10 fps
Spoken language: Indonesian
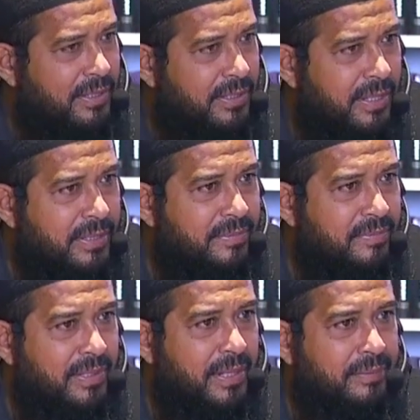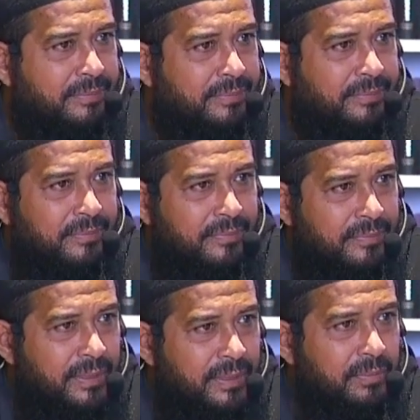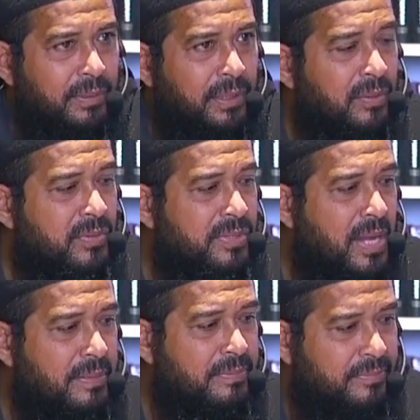titik semua tet, Temennya Ustad,